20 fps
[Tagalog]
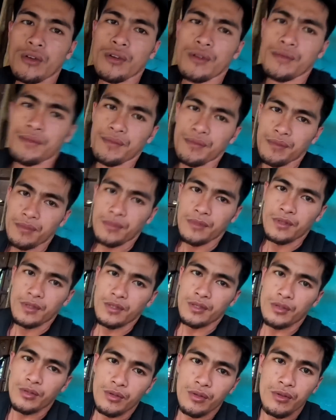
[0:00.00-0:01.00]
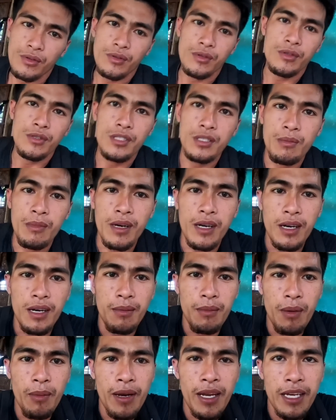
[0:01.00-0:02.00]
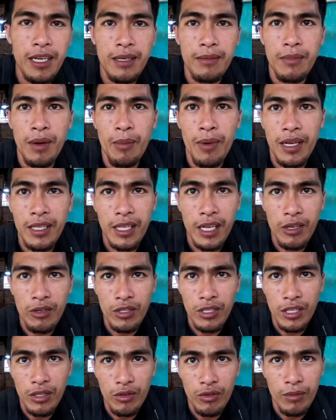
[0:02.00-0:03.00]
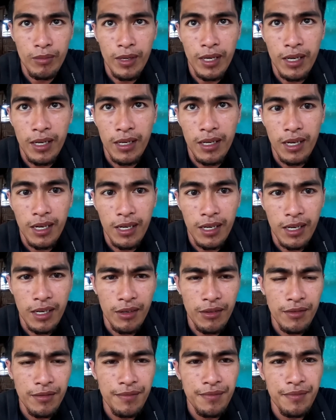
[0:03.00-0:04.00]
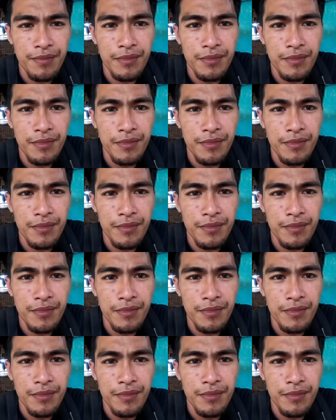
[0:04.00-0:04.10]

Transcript: tol no. So sa mga babalik babalik tayo dito ng mga ano